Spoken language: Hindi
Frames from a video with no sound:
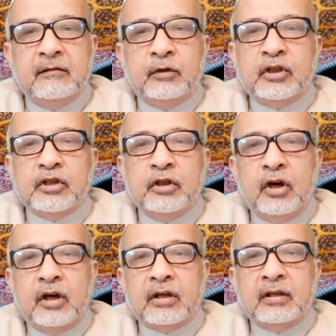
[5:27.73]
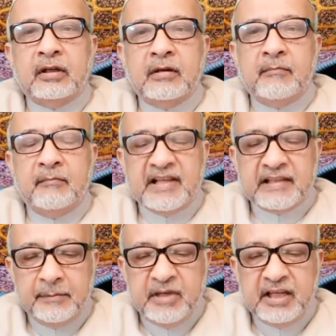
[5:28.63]
वो किसी और
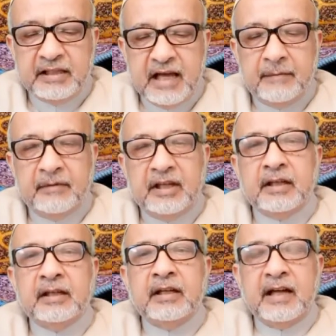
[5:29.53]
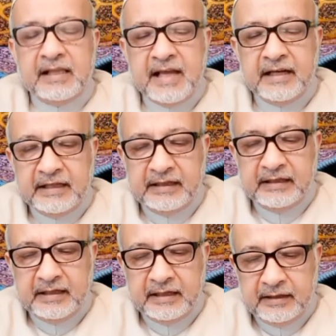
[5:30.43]
मजहबी किताब ने अदा नहीं
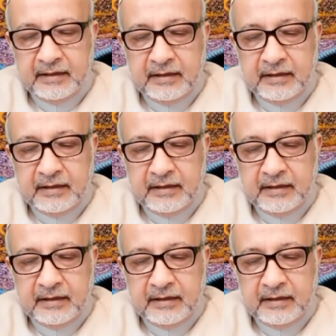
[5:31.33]
किया है